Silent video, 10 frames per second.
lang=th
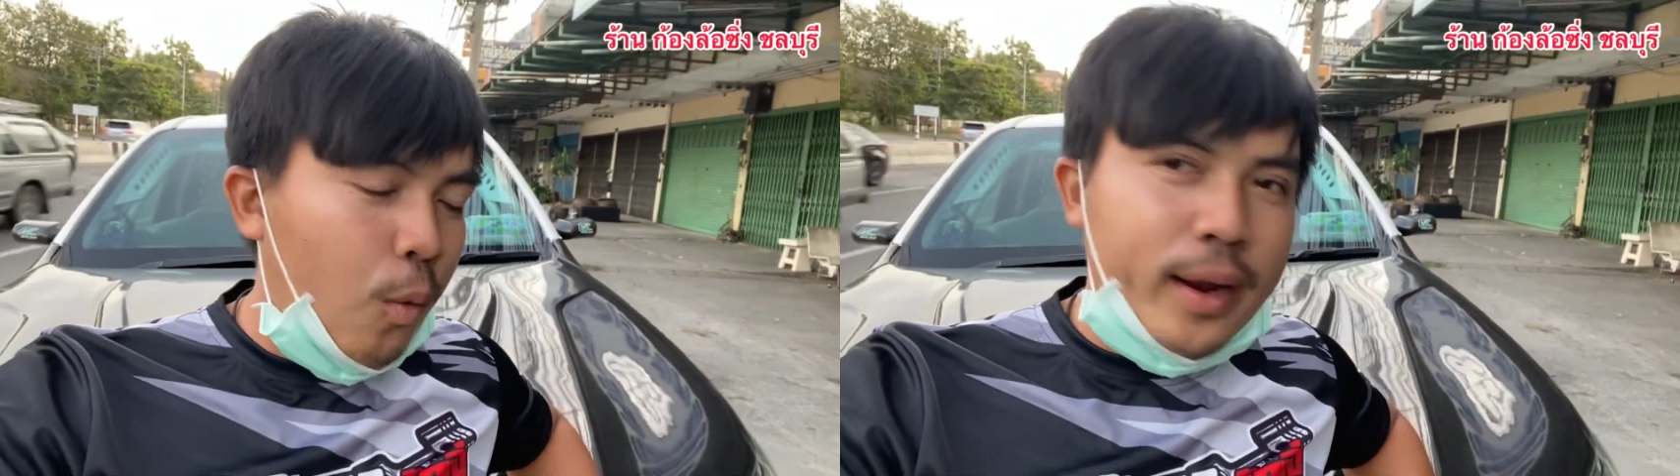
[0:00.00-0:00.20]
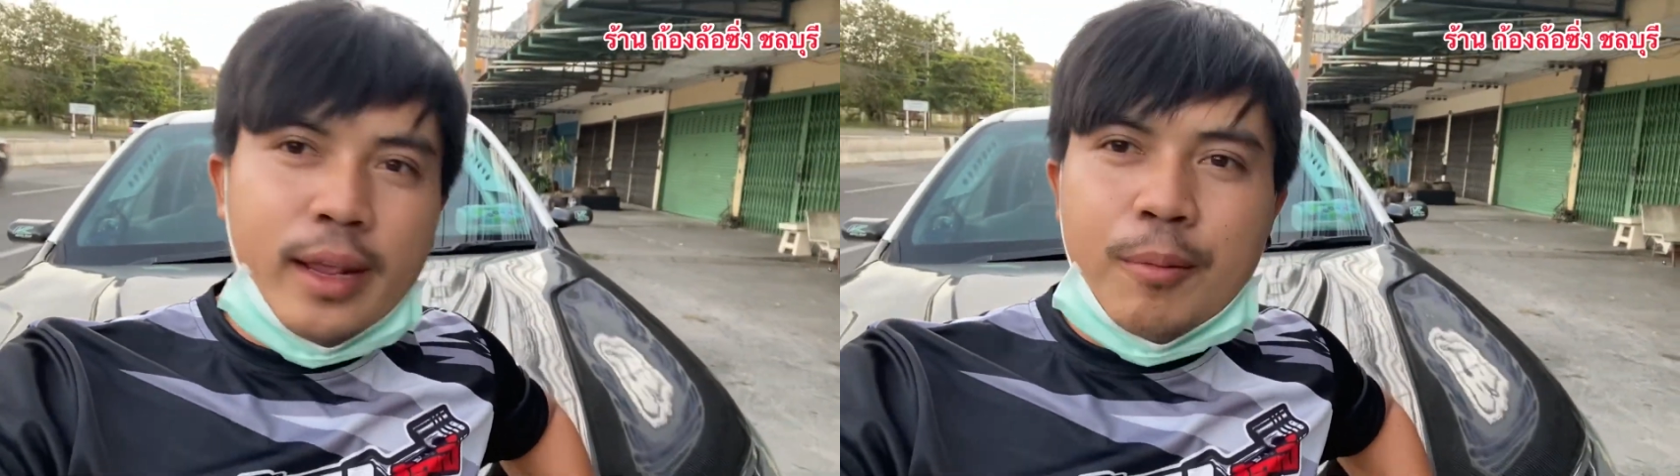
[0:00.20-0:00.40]

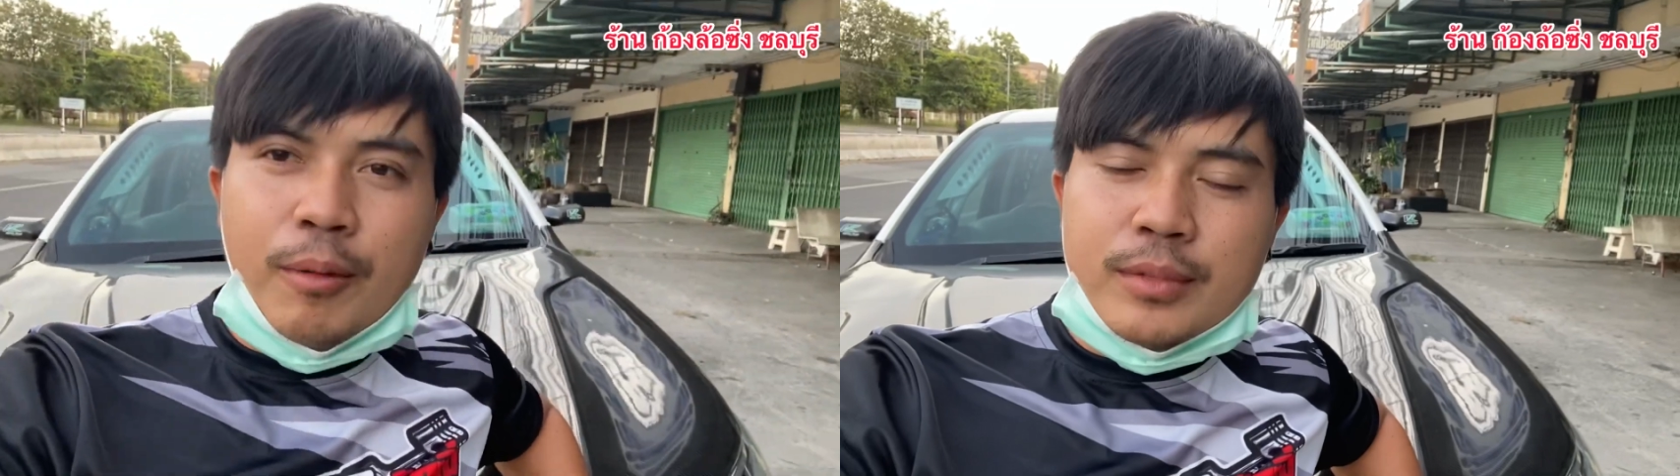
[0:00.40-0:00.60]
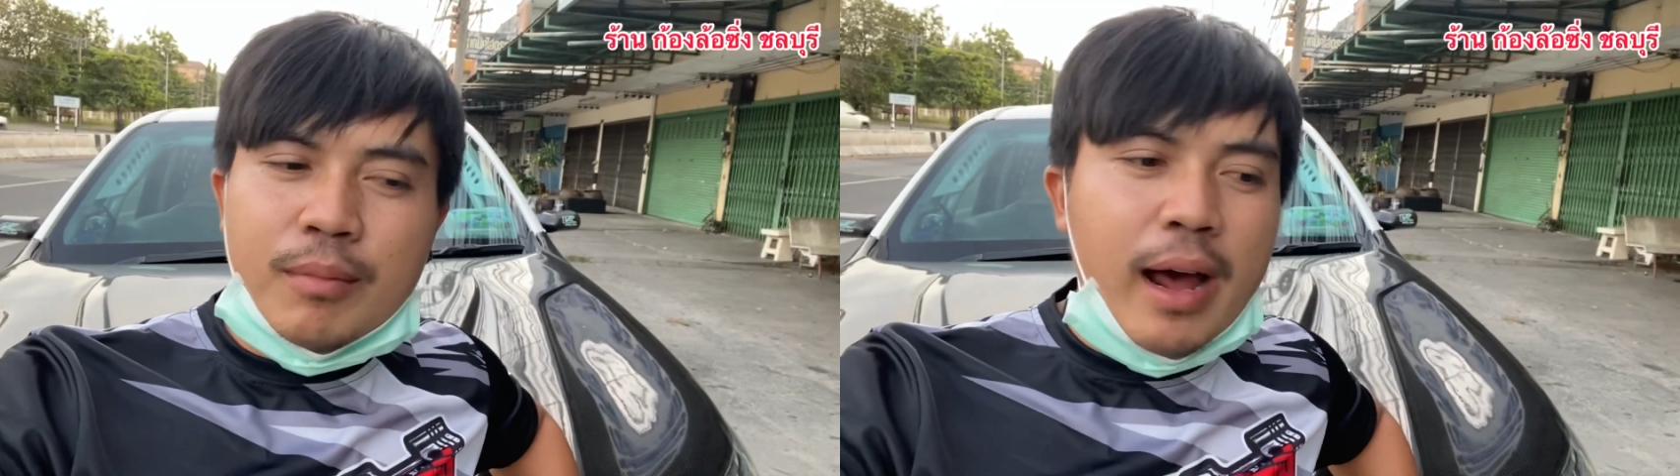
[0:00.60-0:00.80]
วันนี้ผม
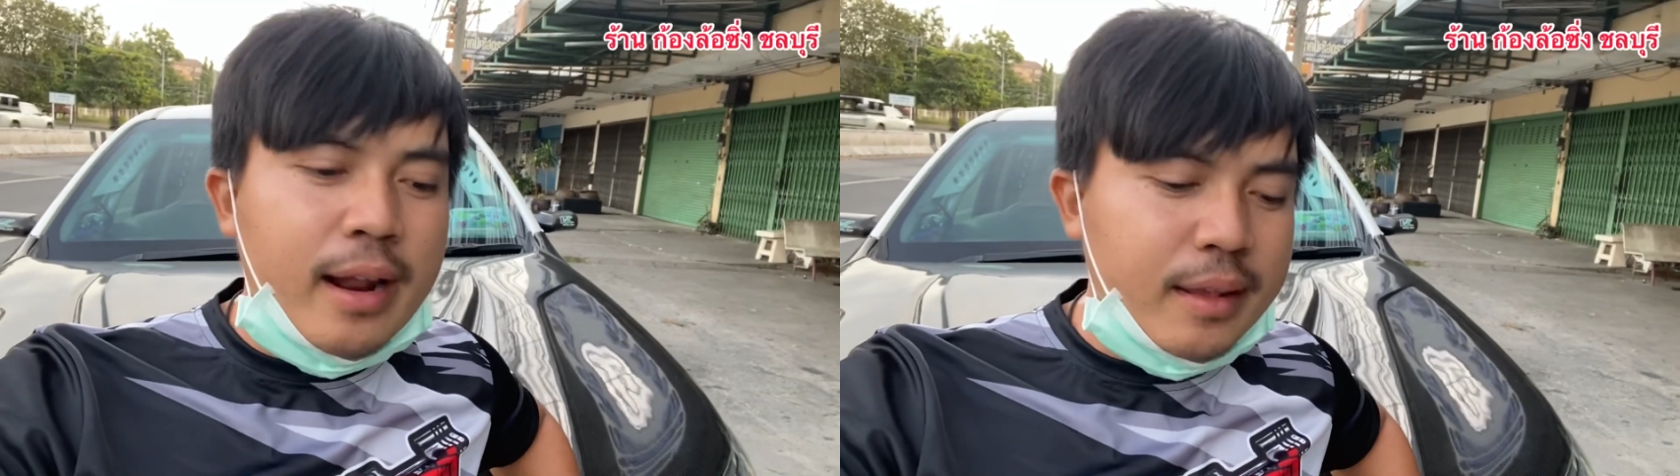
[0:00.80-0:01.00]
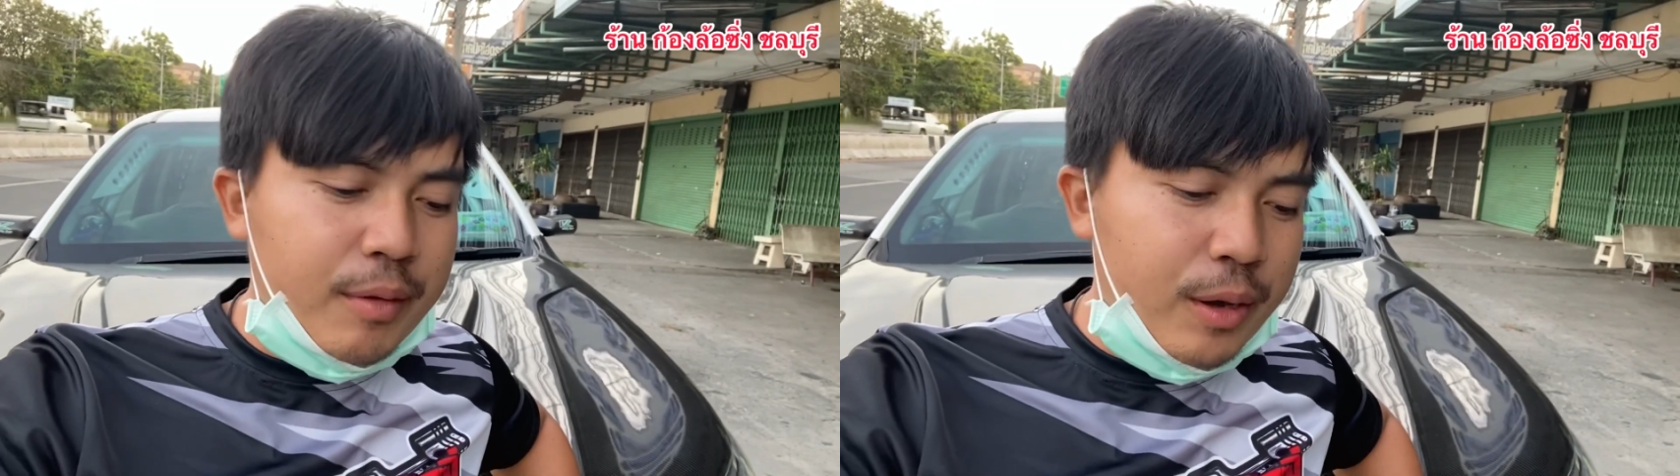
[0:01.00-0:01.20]
จะมา
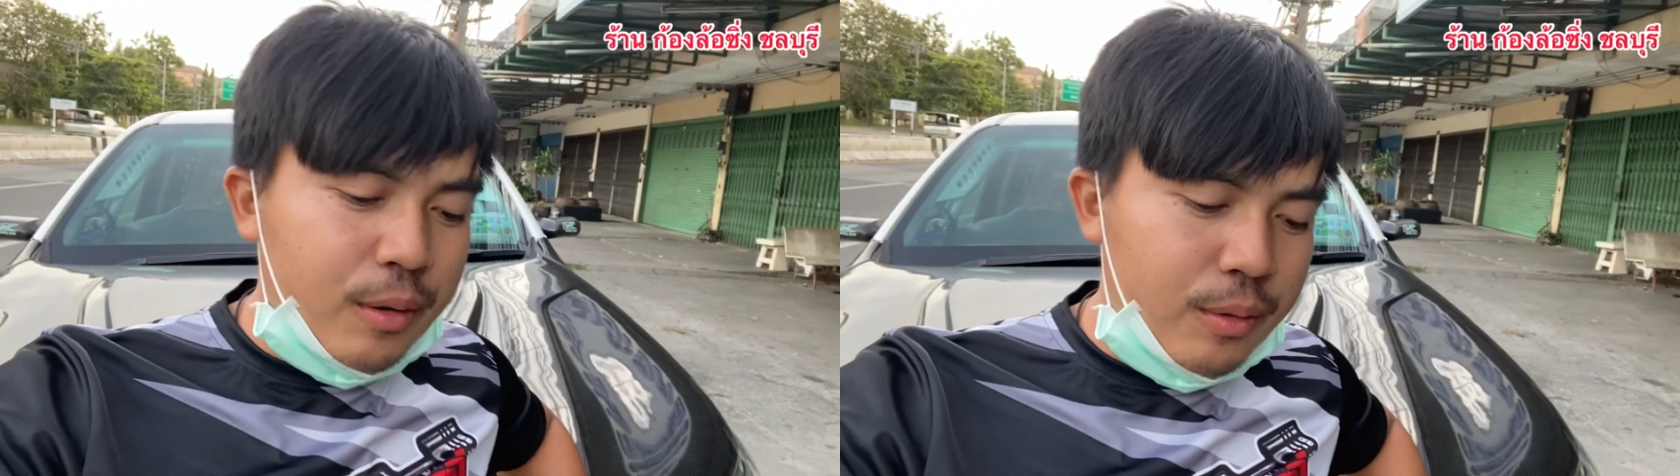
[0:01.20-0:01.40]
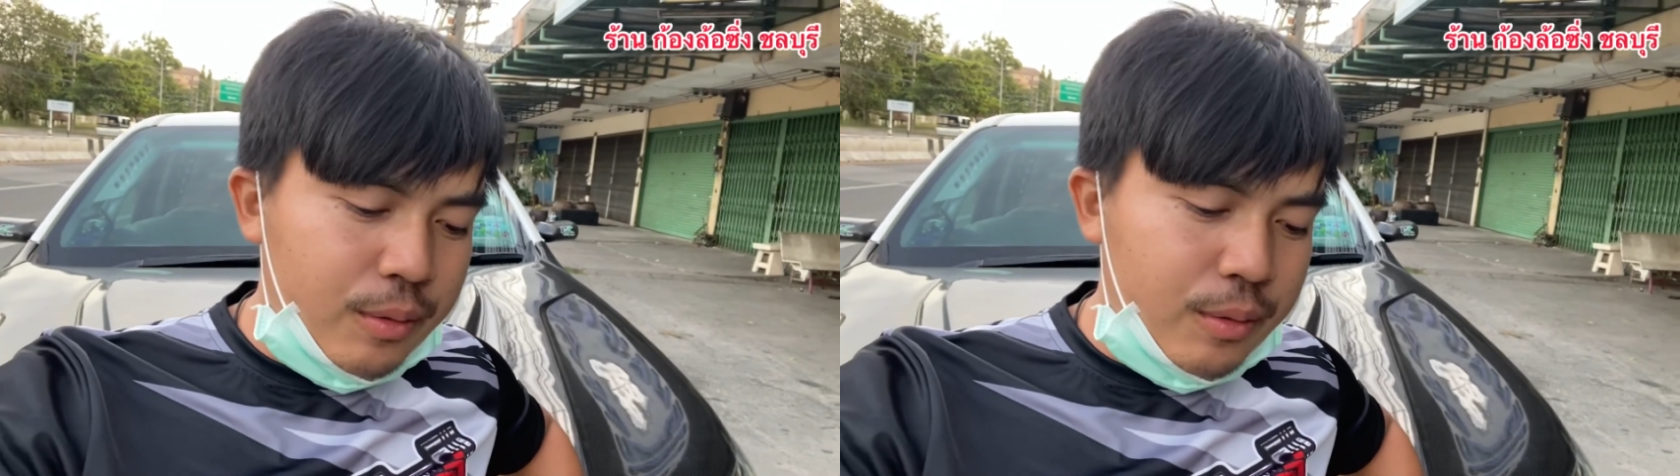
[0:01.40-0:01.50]
รีวิว